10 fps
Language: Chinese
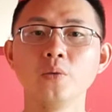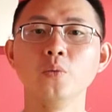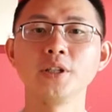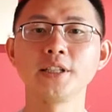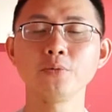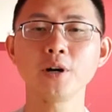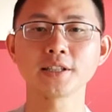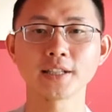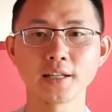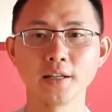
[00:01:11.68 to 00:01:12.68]
我希望
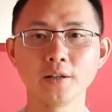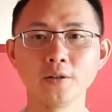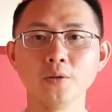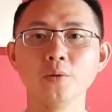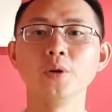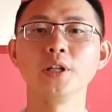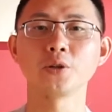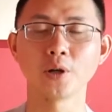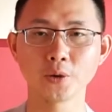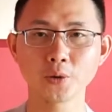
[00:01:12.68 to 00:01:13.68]
三年后我的
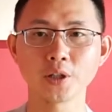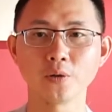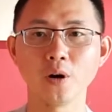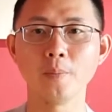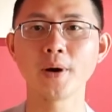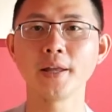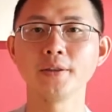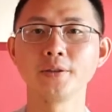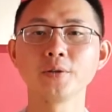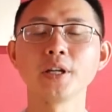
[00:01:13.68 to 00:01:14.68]
团队的伙伴
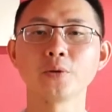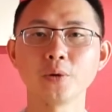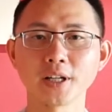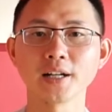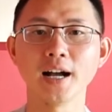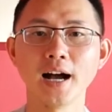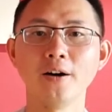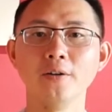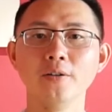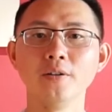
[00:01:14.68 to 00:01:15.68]
都可以过得更
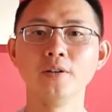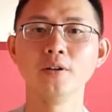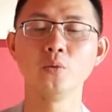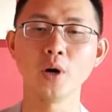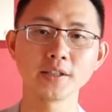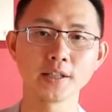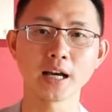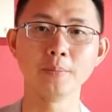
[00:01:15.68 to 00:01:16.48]
好，完成他